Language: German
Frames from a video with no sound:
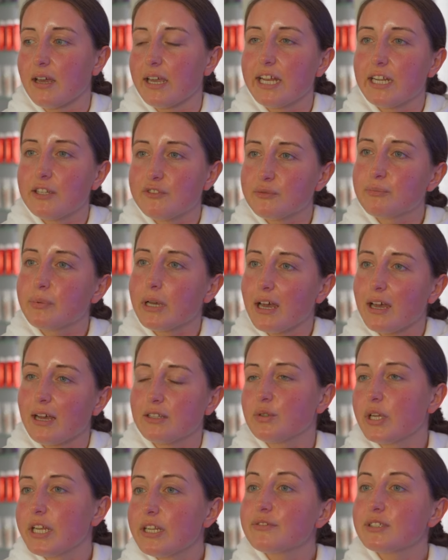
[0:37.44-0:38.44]
hilfsbe
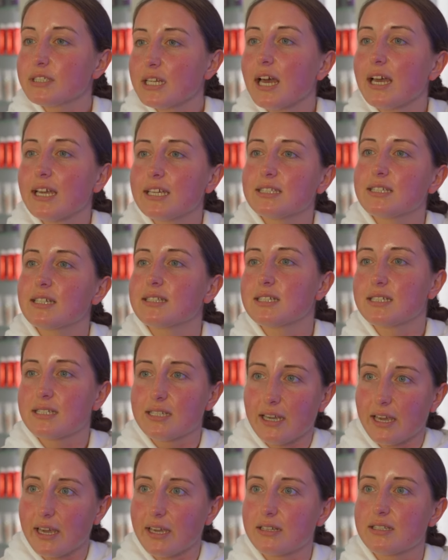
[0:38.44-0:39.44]
also hilfsreich, dass ich
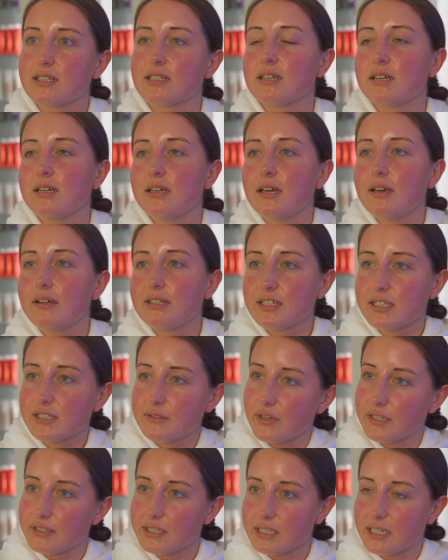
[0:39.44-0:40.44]
direkt
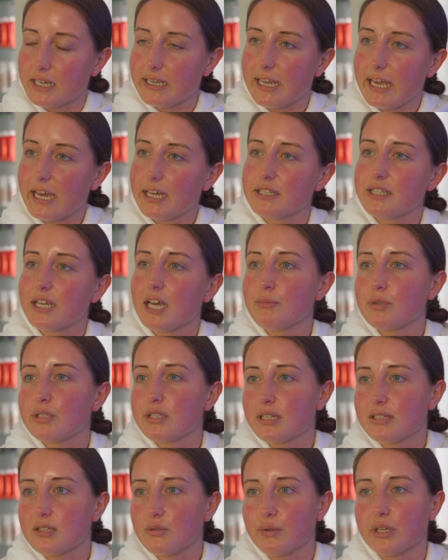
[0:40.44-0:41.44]
das, was ich gelernt habe
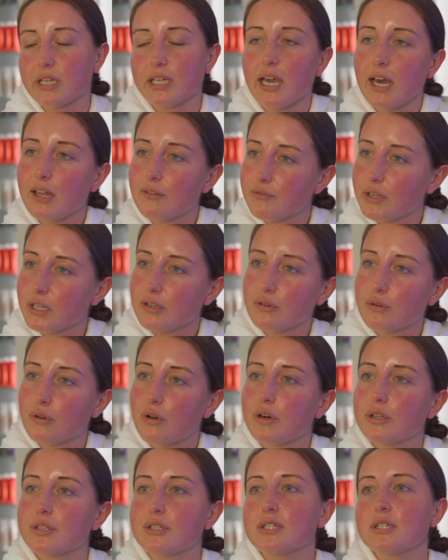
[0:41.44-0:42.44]
in der Theorie, anwenden
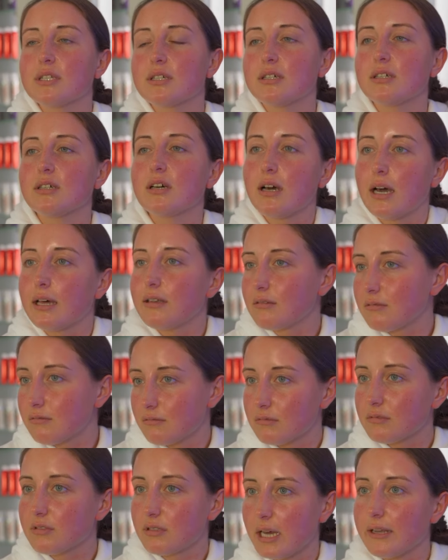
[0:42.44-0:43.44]
konnte
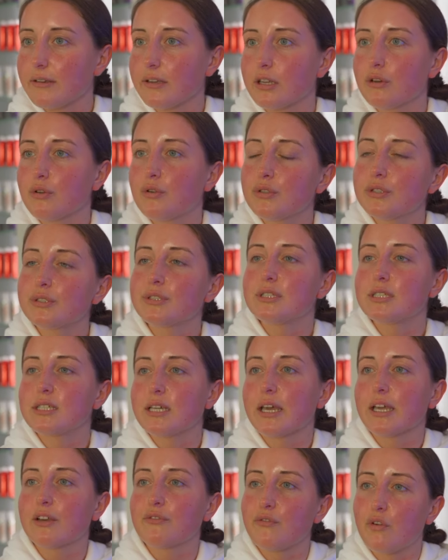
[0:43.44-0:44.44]
an, an den Kunden
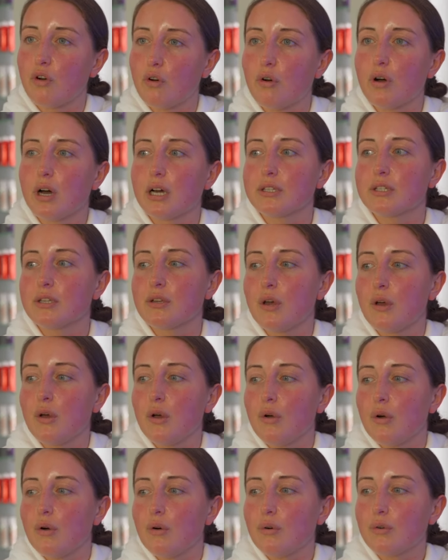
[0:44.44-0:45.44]
direkt vor Ort
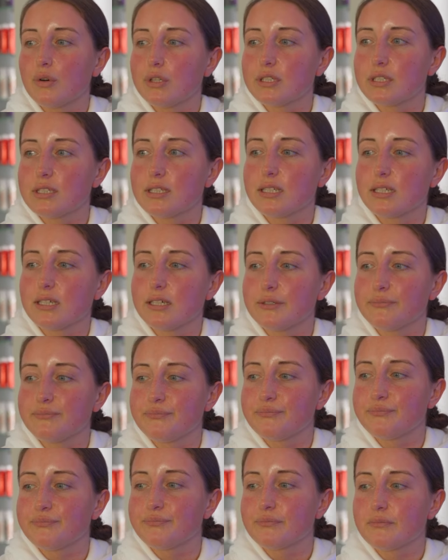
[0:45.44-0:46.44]
und
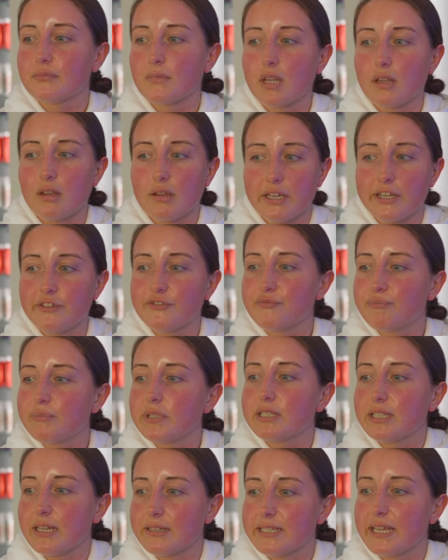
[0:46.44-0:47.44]
ähm, hilft
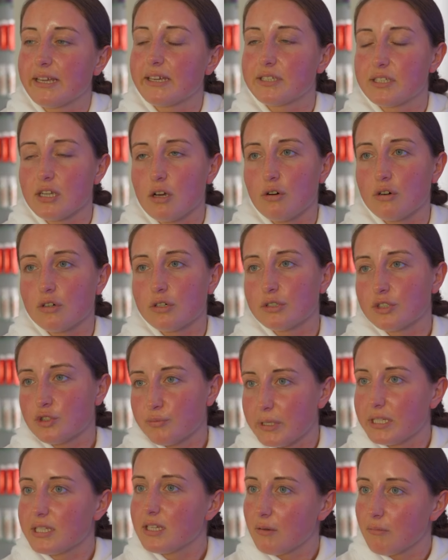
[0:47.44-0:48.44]
mir dann, denke ich, auch
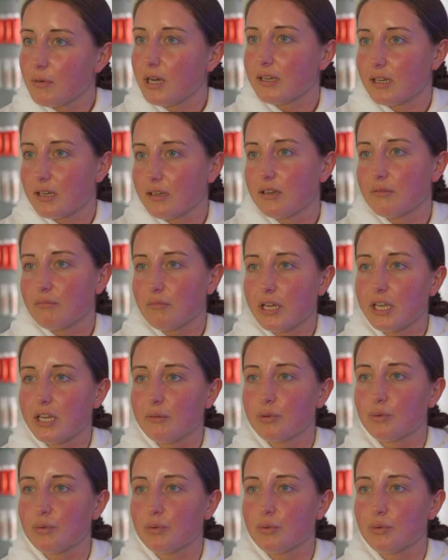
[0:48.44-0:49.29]
später mal dann in meiner